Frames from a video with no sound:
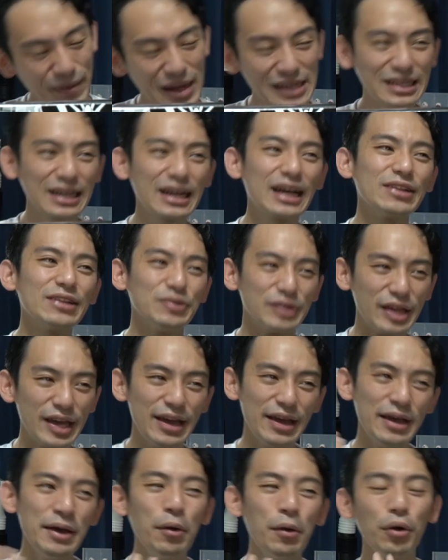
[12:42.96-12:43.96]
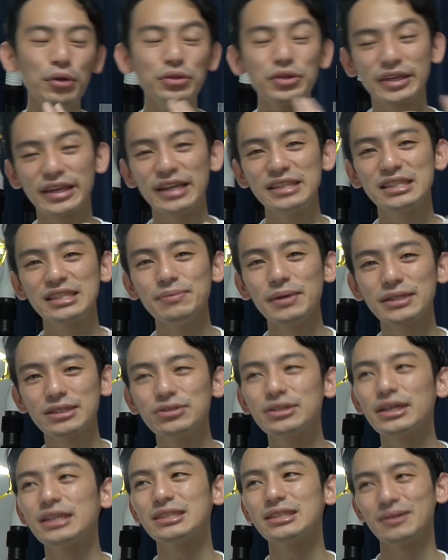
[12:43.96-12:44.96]
まさかのねほんと月末の
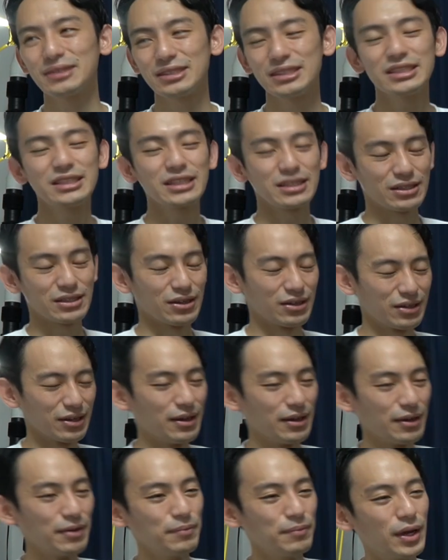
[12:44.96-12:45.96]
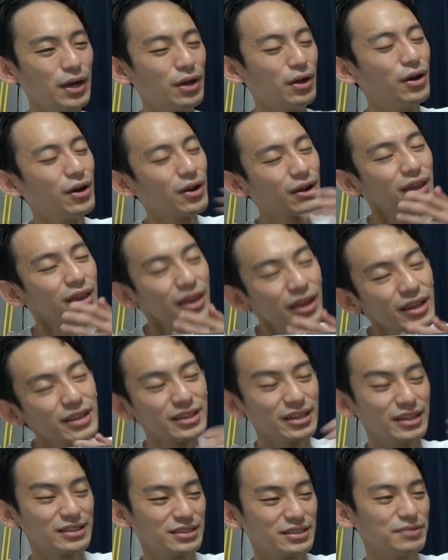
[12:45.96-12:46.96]
月末に来ちゃったから、まあ、あれーっ
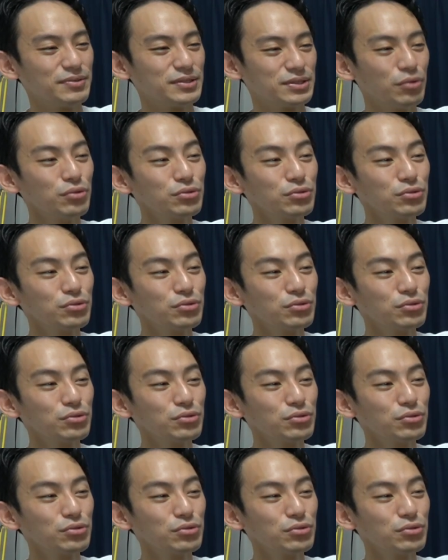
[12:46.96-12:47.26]
てなっておりました。